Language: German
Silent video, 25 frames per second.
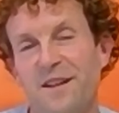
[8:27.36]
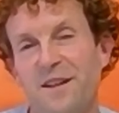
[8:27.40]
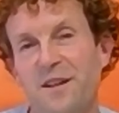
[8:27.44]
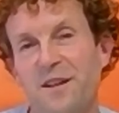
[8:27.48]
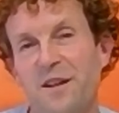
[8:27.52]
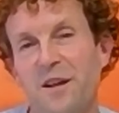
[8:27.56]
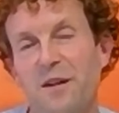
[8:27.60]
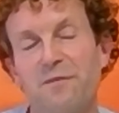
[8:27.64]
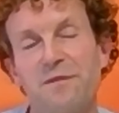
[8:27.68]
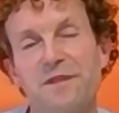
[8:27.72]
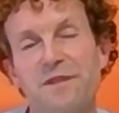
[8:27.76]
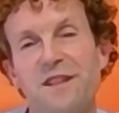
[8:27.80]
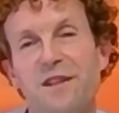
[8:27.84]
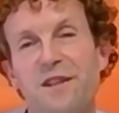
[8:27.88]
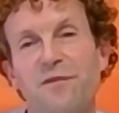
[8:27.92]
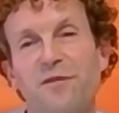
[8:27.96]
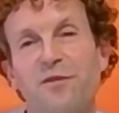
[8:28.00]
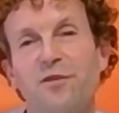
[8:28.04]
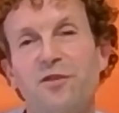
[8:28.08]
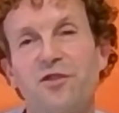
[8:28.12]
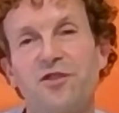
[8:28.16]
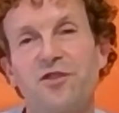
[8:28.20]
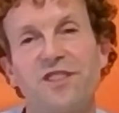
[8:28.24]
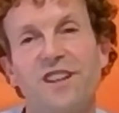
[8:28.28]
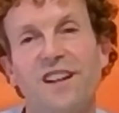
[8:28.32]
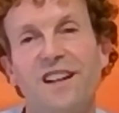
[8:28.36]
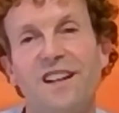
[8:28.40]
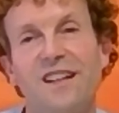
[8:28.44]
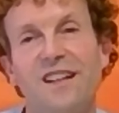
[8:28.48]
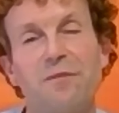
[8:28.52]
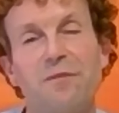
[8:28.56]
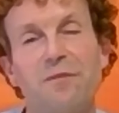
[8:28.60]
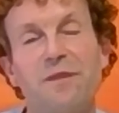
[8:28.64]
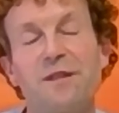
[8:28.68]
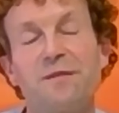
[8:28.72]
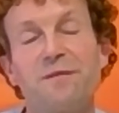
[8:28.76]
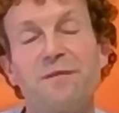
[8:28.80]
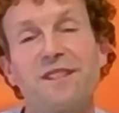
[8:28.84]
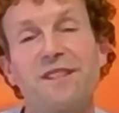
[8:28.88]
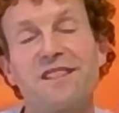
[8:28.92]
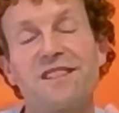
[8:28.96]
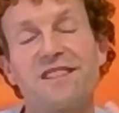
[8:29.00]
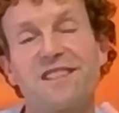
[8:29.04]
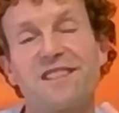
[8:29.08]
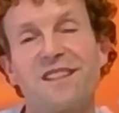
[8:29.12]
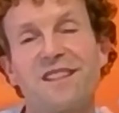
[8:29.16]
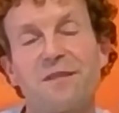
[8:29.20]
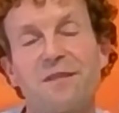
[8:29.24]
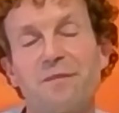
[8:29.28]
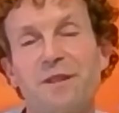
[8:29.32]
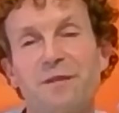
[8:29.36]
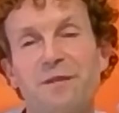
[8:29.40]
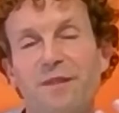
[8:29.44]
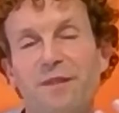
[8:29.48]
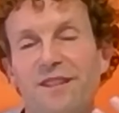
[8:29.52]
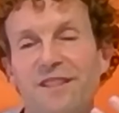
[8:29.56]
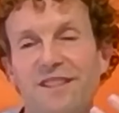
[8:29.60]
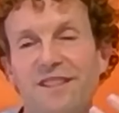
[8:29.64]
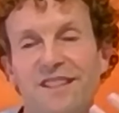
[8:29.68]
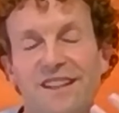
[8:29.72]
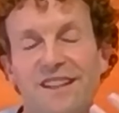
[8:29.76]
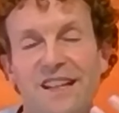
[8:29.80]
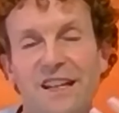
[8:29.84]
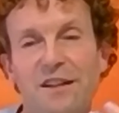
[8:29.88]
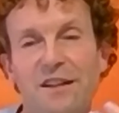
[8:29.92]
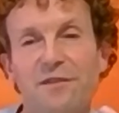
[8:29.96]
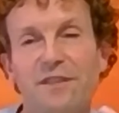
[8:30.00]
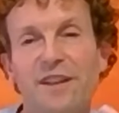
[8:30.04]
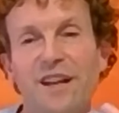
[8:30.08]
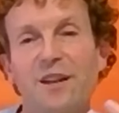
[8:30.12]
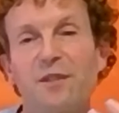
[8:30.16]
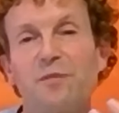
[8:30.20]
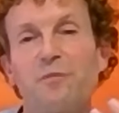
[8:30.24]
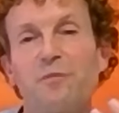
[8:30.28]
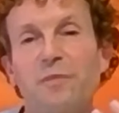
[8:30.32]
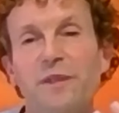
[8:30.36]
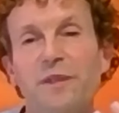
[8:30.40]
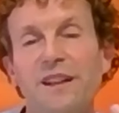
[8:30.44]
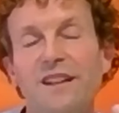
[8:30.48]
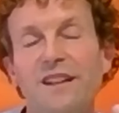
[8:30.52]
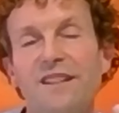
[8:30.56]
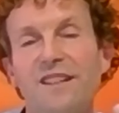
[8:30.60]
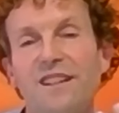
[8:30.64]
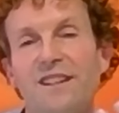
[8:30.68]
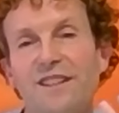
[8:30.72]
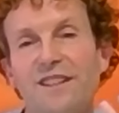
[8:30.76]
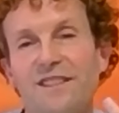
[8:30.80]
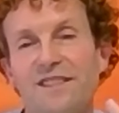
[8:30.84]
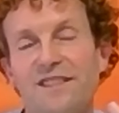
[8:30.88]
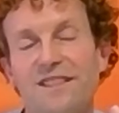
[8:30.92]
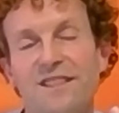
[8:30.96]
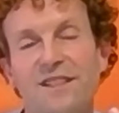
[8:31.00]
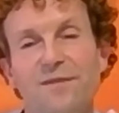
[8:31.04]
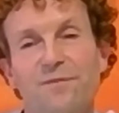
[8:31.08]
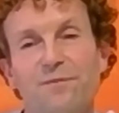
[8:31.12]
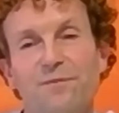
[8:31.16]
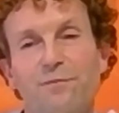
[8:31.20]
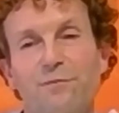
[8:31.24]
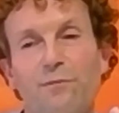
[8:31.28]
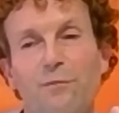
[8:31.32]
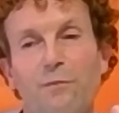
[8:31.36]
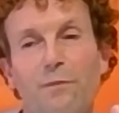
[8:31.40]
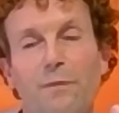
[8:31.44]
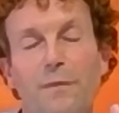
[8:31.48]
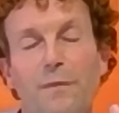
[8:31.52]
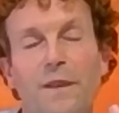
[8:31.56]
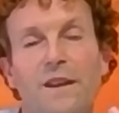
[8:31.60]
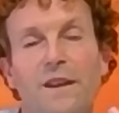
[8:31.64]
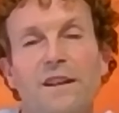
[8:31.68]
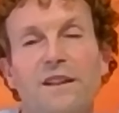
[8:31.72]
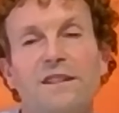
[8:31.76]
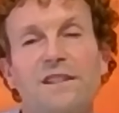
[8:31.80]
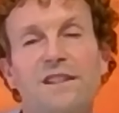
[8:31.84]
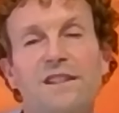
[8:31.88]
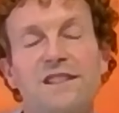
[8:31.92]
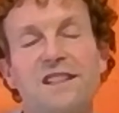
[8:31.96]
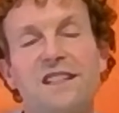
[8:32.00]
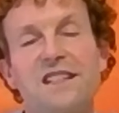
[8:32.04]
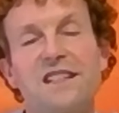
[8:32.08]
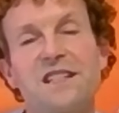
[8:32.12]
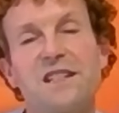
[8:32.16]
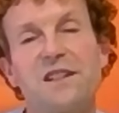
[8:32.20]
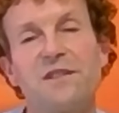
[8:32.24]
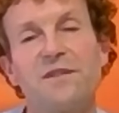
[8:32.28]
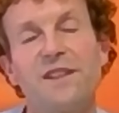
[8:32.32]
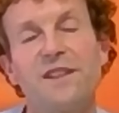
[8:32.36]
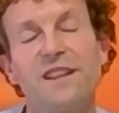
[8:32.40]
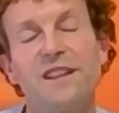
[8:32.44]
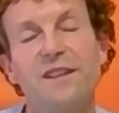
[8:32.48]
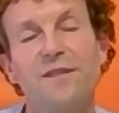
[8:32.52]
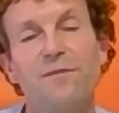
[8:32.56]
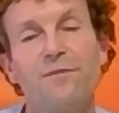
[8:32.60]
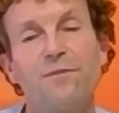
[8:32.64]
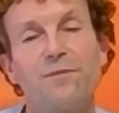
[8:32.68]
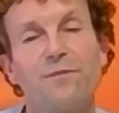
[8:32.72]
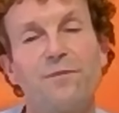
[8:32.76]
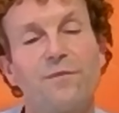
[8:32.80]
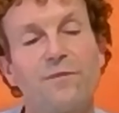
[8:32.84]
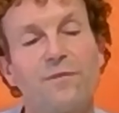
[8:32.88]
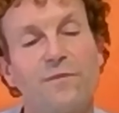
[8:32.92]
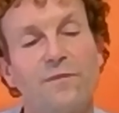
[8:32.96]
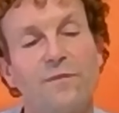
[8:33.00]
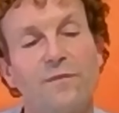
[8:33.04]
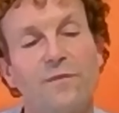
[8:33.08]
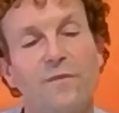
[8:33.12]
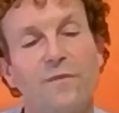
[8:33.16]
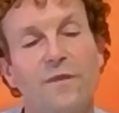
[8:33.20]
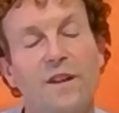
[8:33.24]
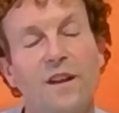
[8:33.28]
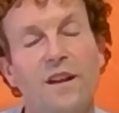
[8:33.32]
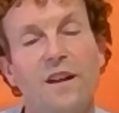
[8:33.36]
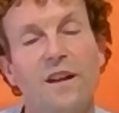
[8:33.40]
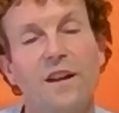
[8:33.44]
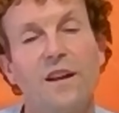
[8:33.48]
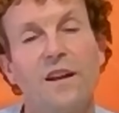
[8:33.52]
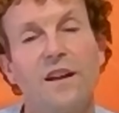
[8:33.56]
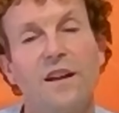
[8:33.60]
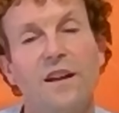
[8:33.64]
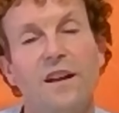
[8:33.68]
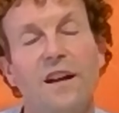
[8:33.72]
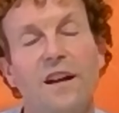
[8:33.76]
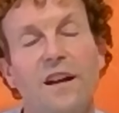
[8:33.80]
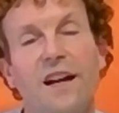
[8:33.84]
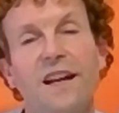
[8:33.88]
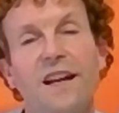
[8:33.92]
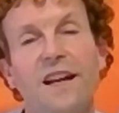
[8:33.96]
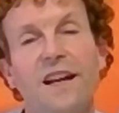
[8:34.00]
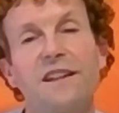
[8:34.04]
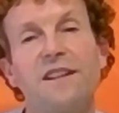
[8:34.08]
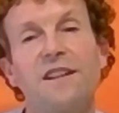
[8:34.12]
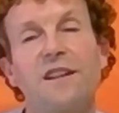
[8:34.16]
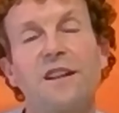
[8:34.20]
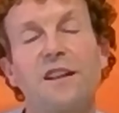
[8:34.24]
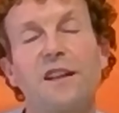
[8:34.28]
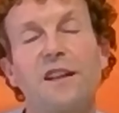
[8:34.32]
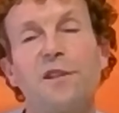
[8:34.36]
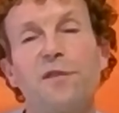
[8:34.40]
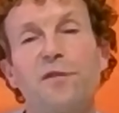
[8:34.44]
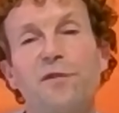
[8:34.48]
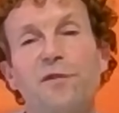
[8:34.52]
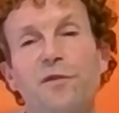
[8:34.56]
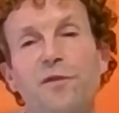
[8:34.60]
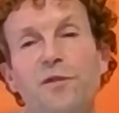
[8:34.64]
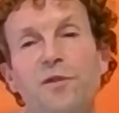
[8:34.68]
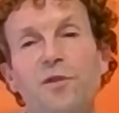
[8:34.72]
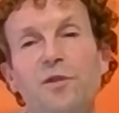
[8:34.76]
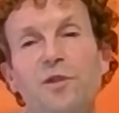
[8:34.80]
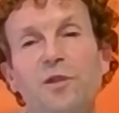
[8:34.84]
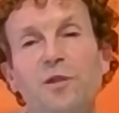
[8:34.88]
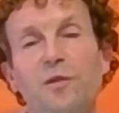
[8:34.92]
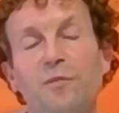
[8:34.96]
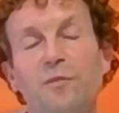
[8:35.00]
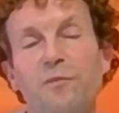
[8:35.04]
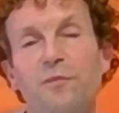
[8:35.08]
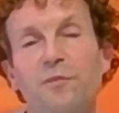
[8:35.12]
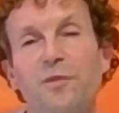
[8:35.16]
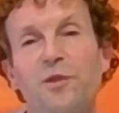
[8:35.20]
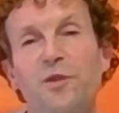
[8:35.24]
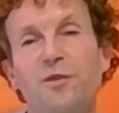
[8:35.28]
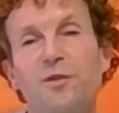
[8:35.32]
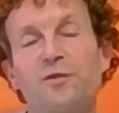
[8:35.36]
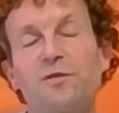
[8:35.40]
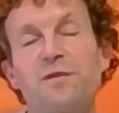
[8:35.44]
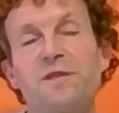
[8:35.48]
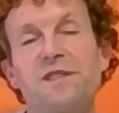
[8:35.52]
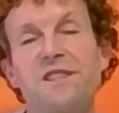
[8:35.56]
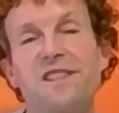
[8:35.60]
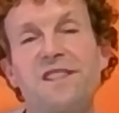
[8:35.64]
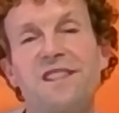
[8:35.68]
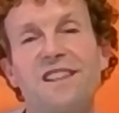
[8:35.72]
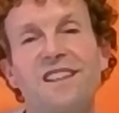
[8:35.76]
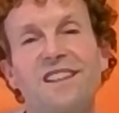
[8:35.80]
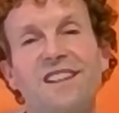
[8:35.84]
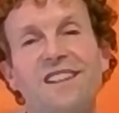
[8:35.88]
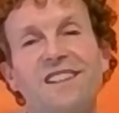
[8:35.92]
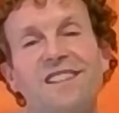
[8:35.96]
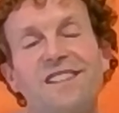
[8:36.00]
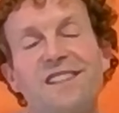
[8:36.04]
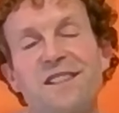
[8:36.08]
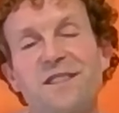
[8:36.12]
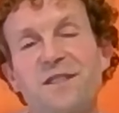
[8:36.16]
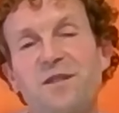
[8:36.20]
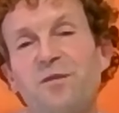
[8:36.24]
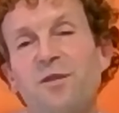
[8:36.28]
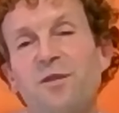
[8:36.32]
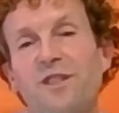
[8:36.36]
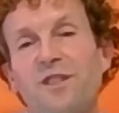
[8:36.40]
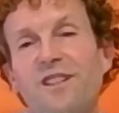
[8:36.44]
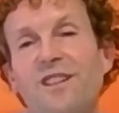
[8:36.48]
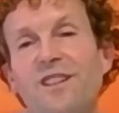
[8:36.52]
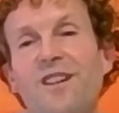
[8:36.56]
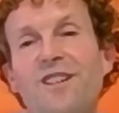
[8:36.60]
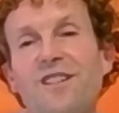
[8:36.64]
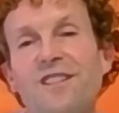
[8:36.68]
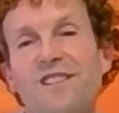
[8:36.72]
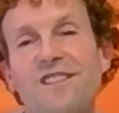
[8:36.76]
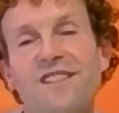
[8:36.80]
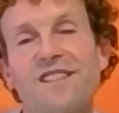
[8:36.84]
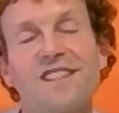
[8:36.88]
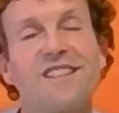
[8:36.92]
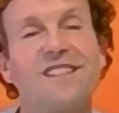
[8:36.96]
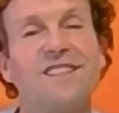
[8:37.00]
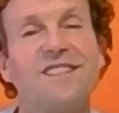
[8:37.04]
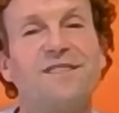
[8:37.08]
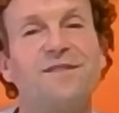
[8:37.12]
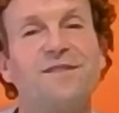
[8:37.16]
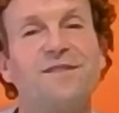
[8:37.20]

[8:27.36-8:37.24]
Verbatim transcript: kann man sich vorstellen, damit man irgendwie ein Bild hat. Das ist wie ein Gefühl produzierendes Organ.